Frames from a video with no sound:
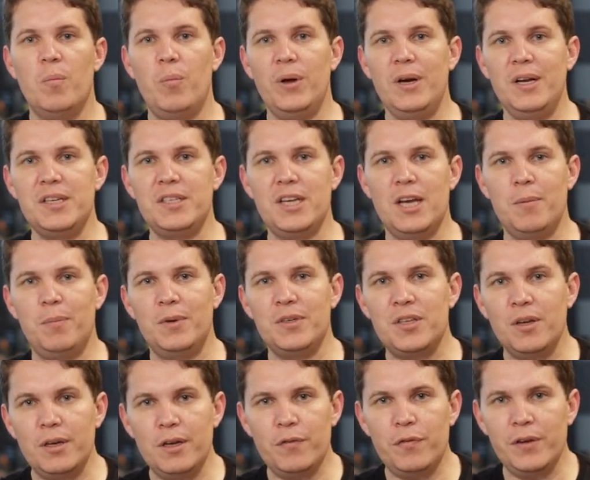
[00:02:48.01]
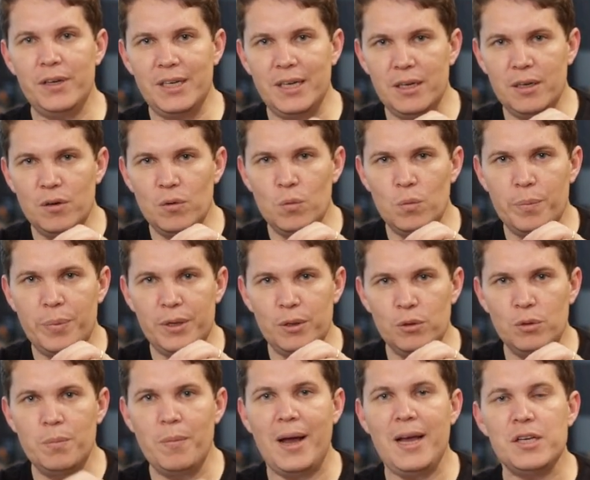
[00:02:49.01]
Por exemplo, se eu definir um
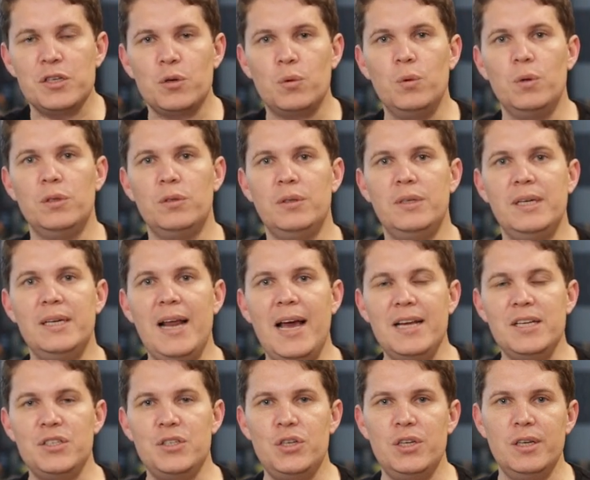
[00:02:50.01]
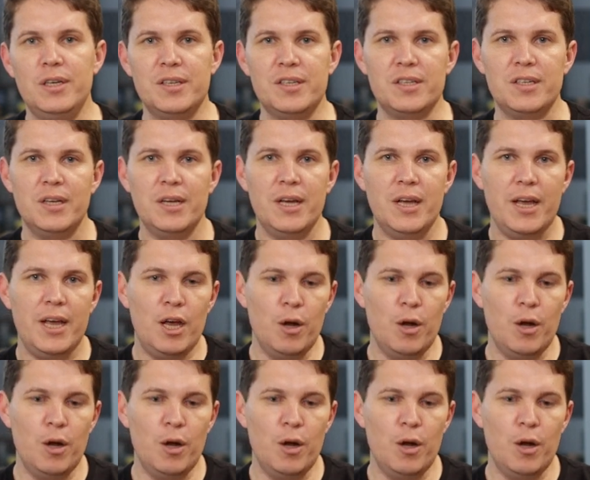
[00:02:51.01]
período mais curto de 10 dias,